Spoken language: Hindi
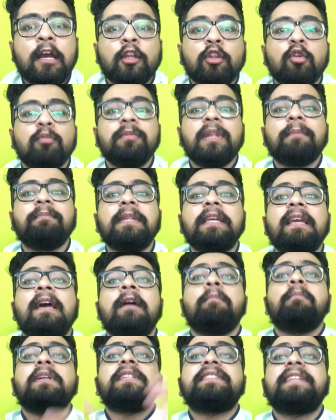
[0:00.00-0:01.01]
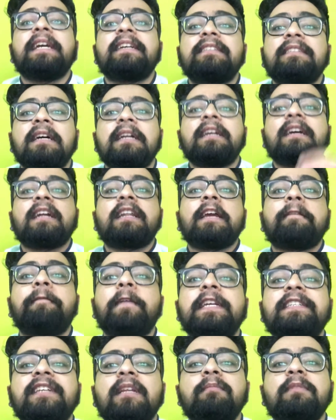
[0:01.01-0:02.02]
तुमने अपनी मिस्टेक्स कर करके
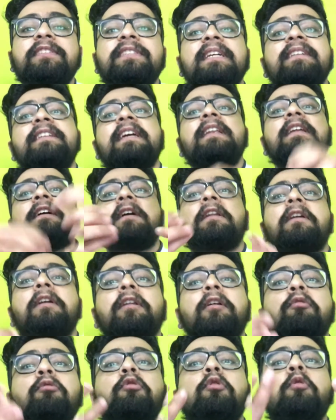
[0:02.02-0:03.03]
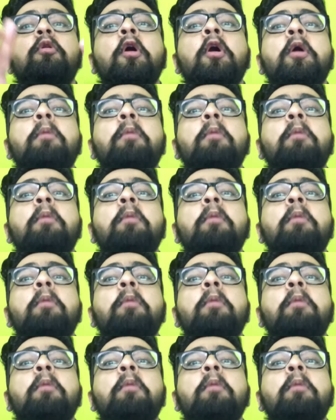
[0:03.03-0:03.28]
फेशियल मिस्टेक डेली कर करके उनको